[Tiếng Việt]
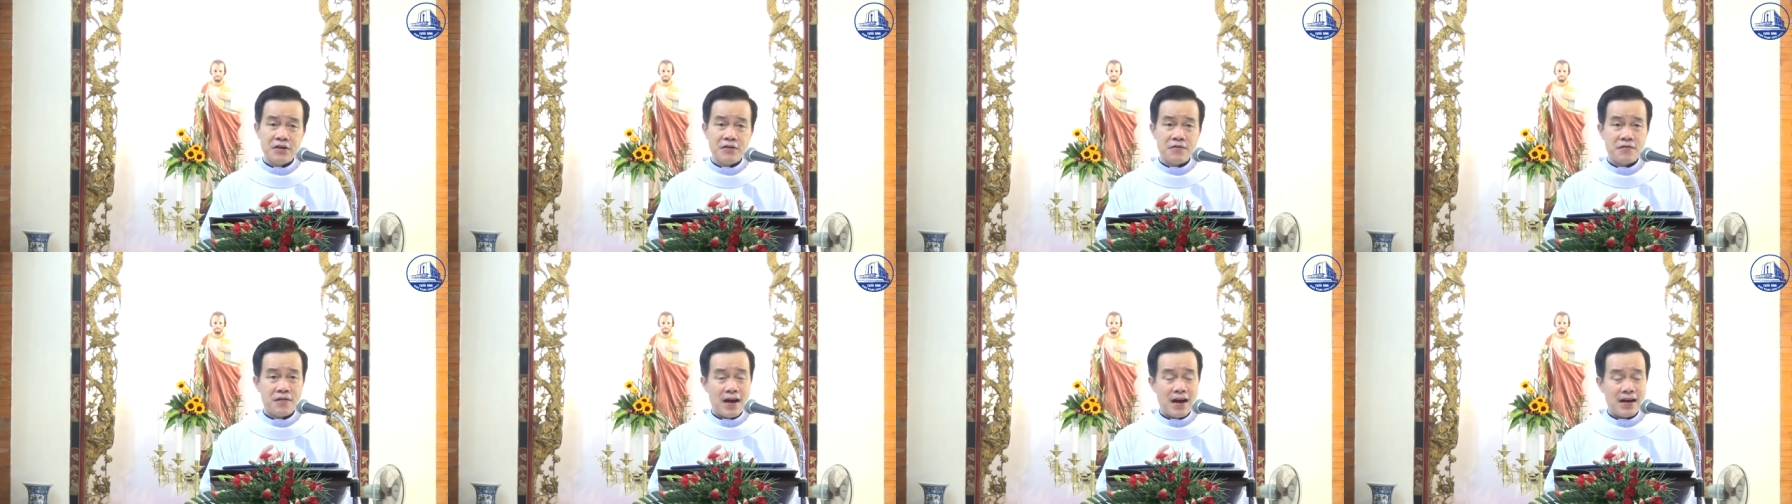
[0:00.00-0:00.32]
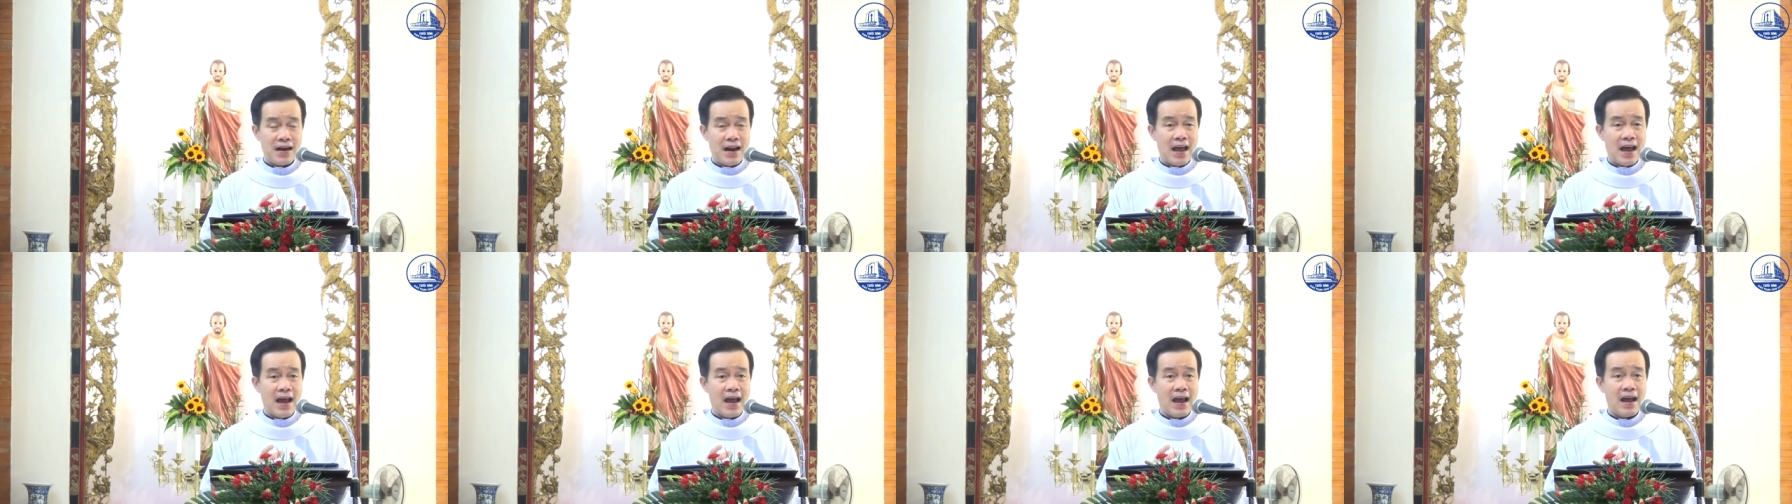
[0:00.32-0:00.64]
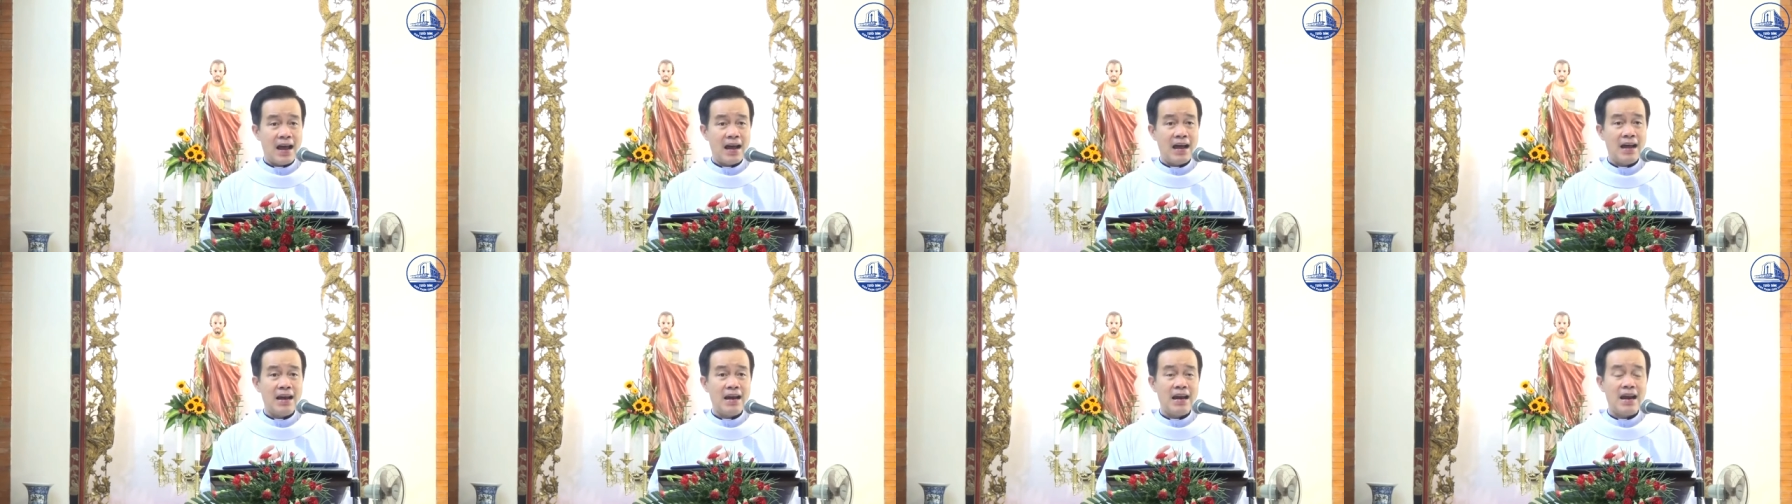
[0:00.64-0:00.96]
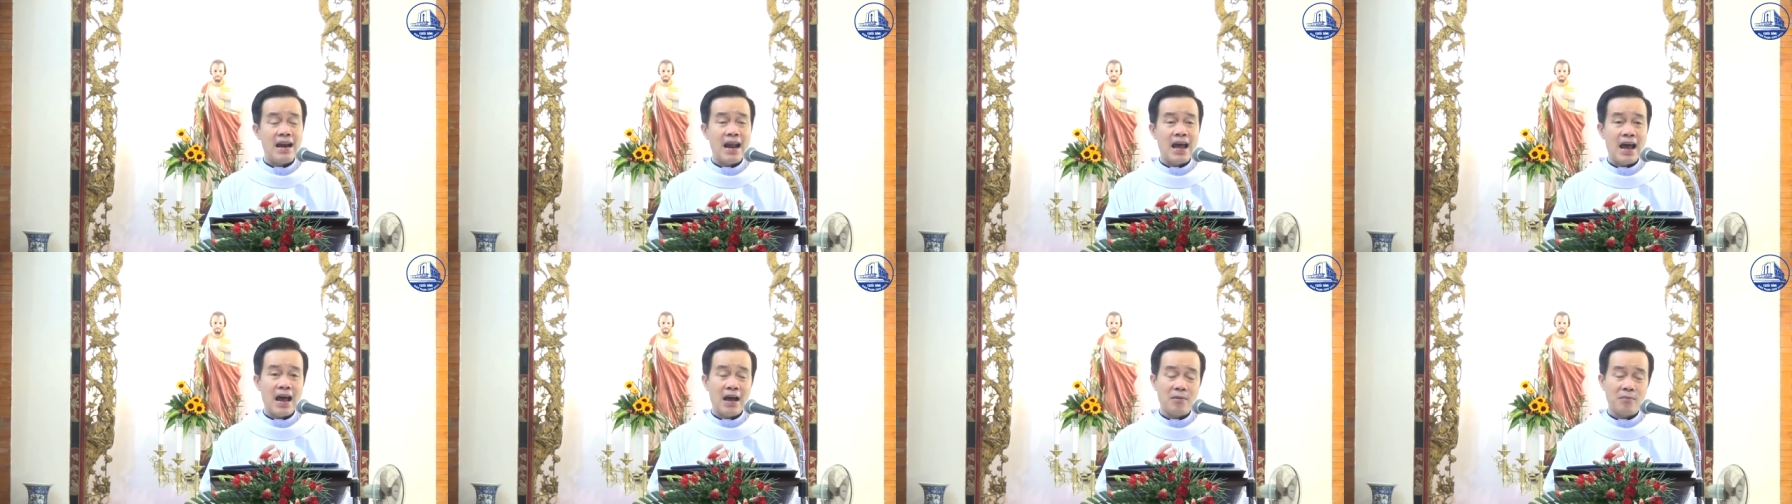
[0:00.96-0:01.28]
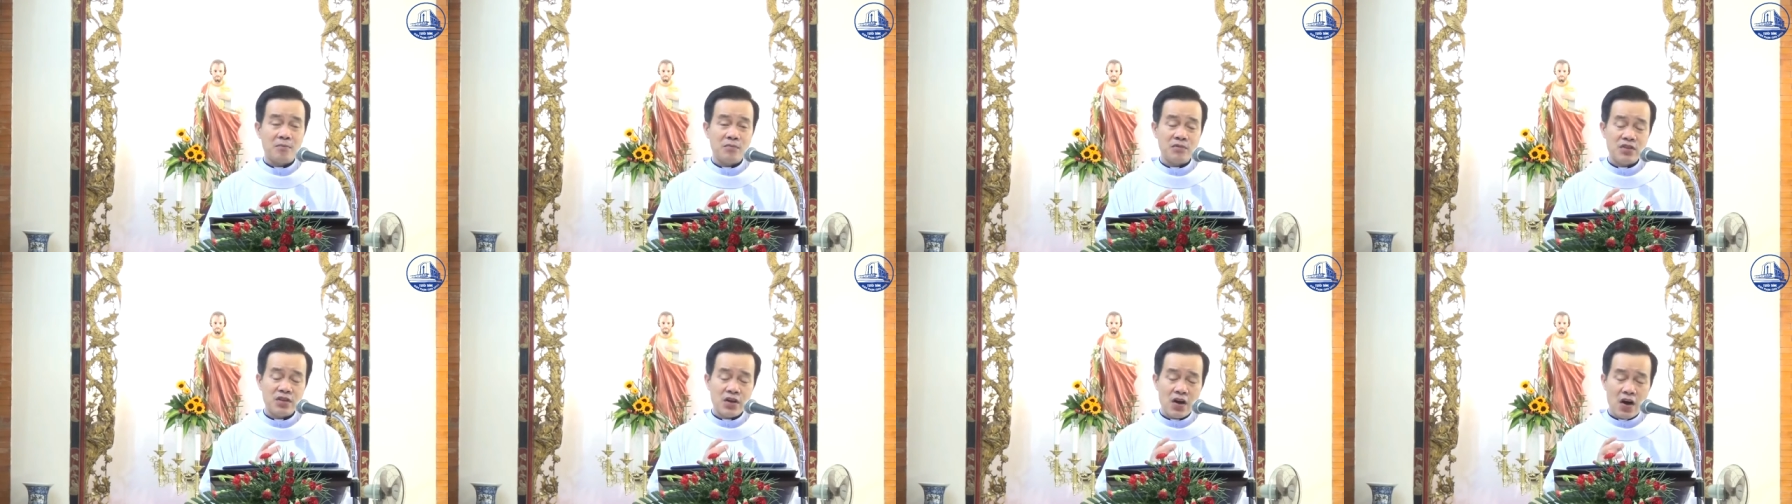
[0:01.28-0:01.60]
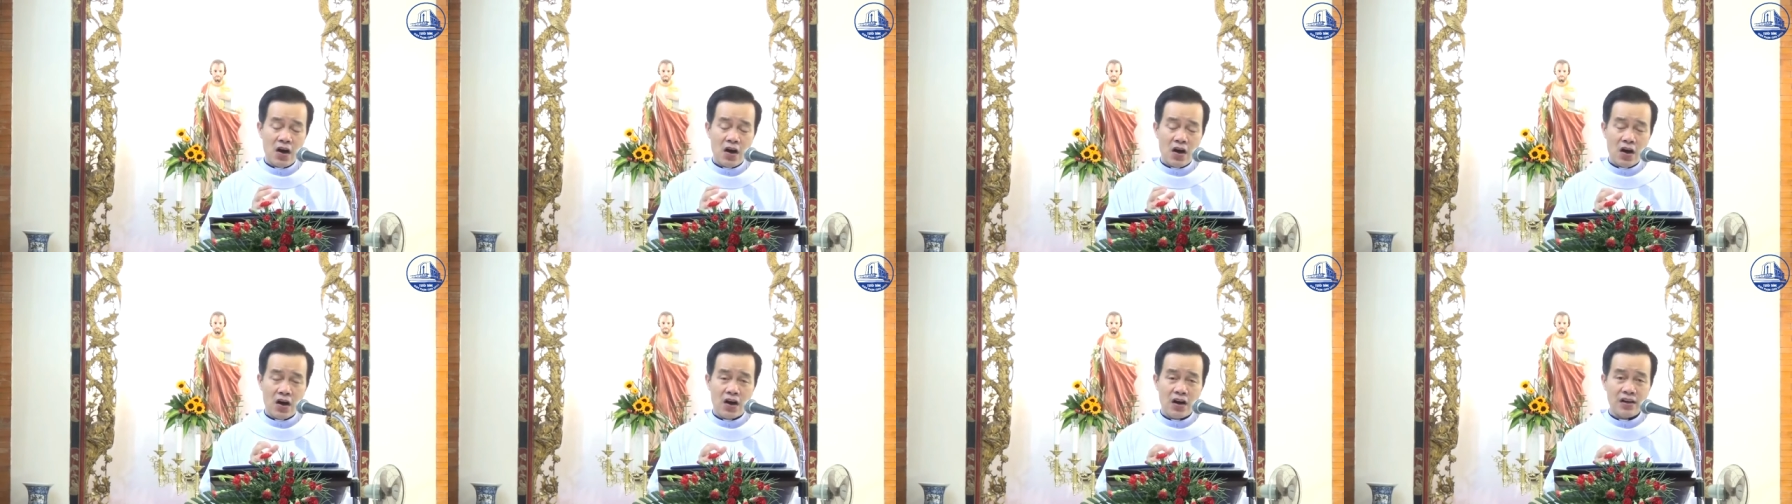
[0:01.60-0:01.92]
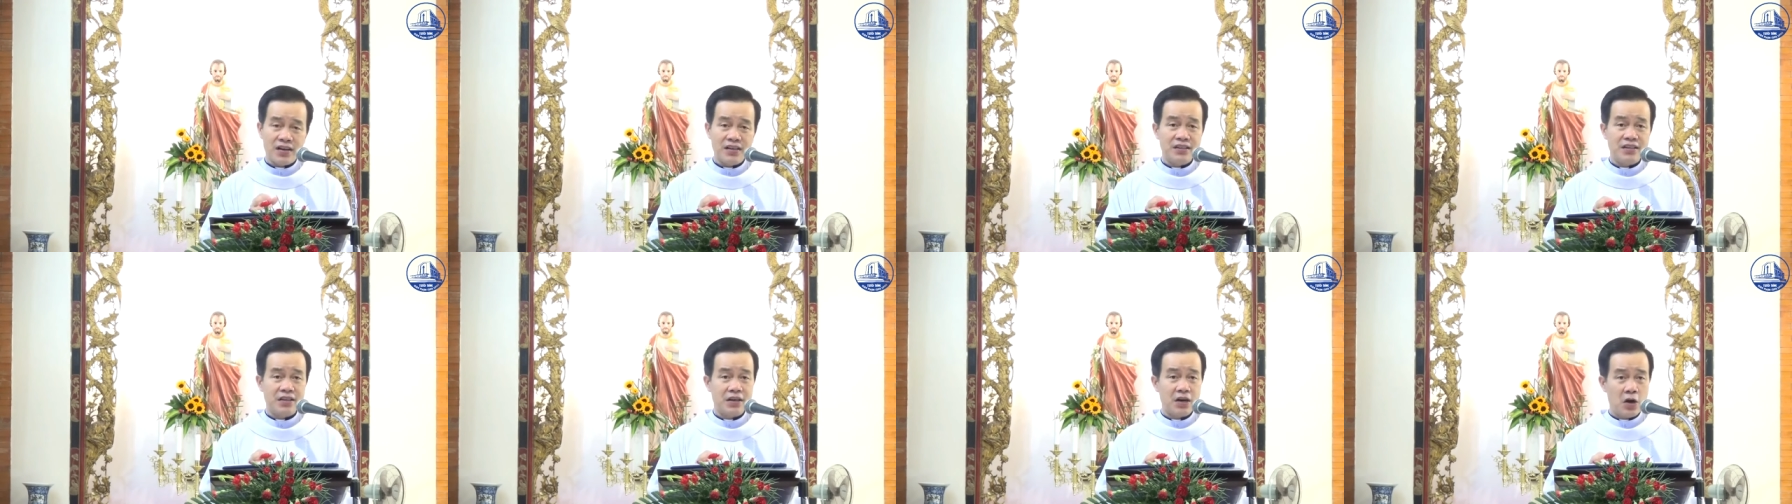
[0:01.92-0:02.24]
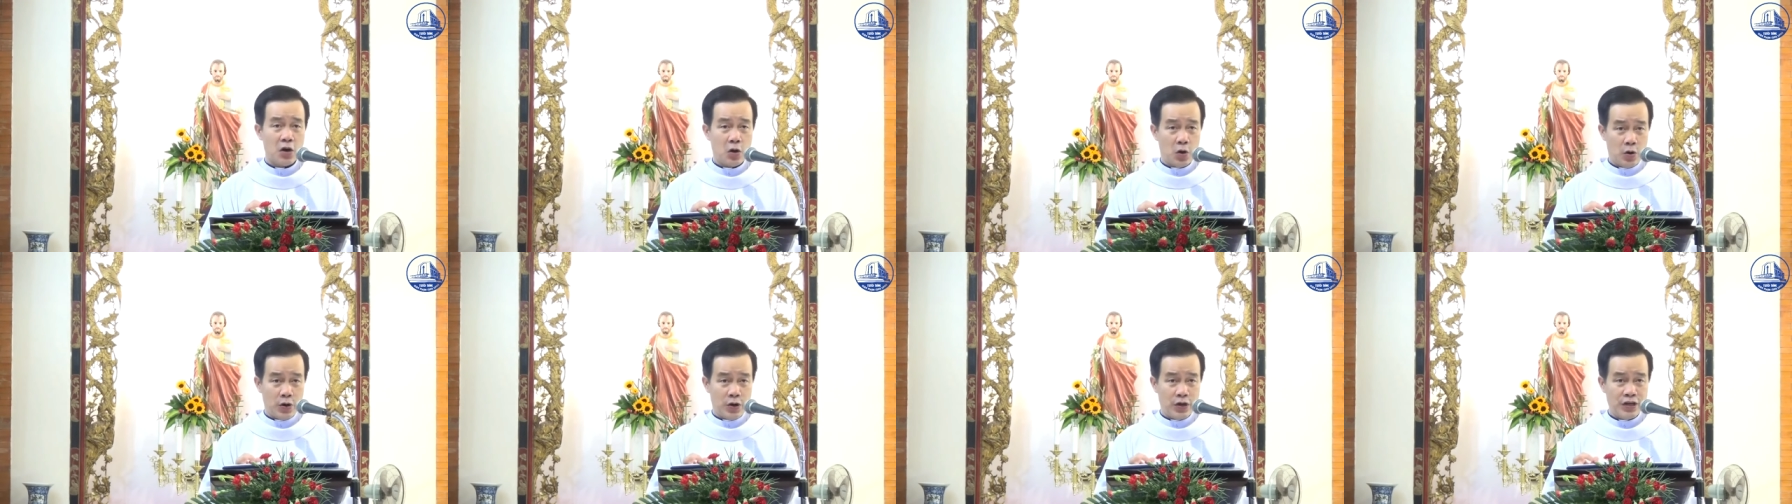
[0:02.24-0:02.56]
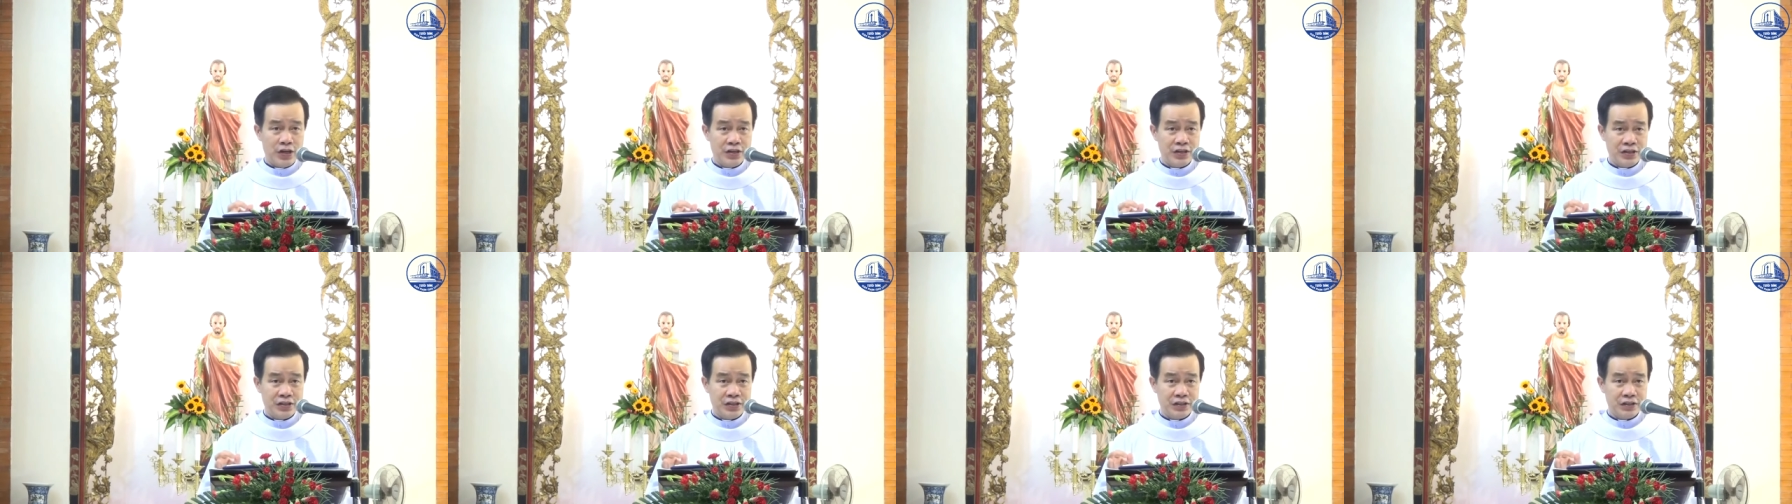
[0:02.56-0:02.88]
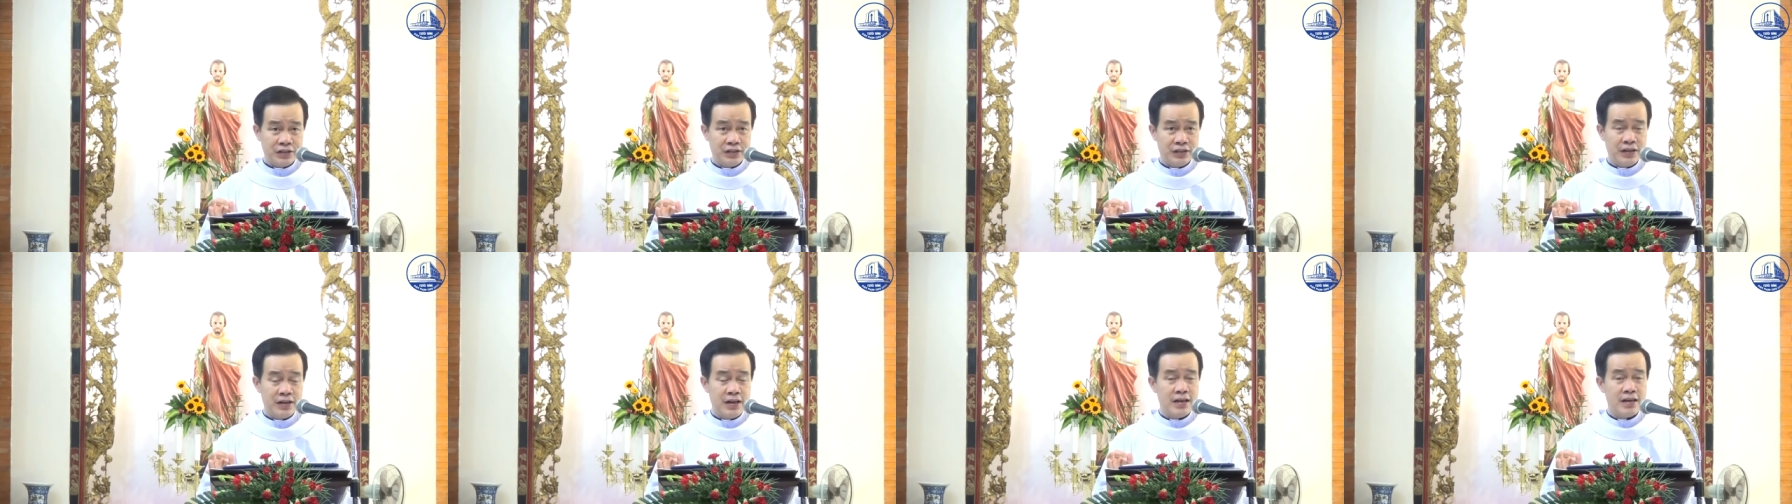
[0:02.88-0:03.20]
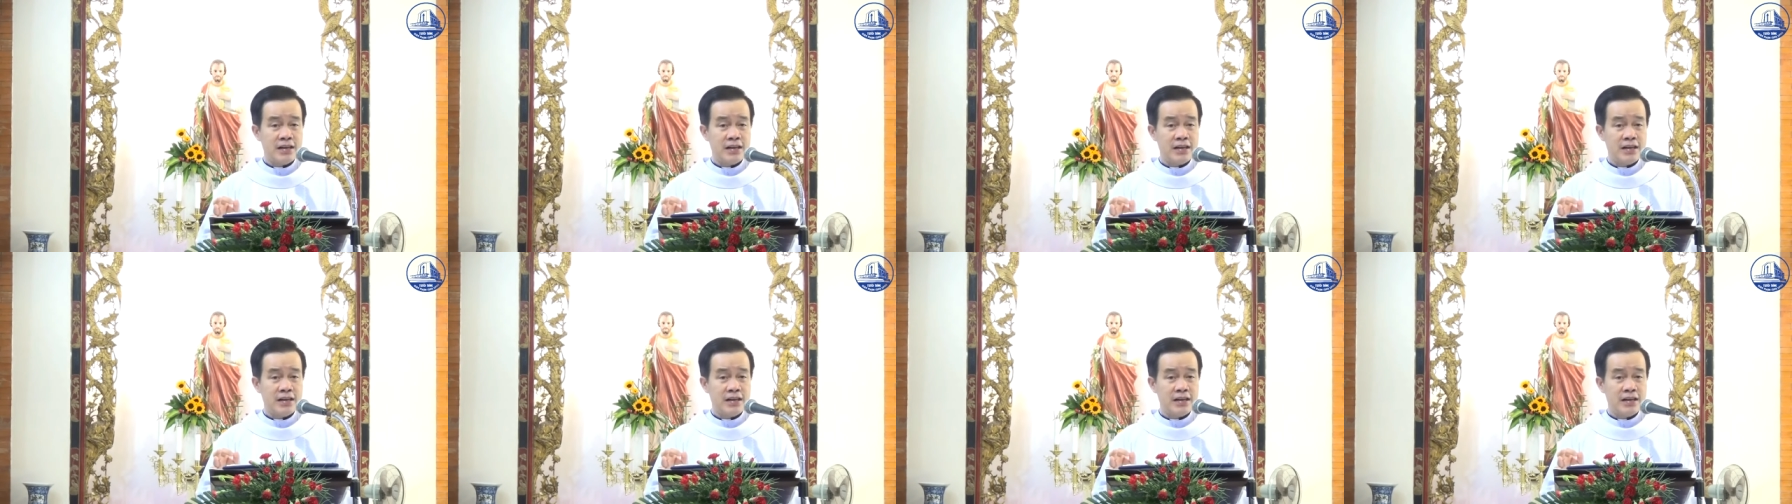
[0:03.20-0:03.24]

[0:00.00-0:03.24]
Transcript: và đã làm cho họ được hồi hương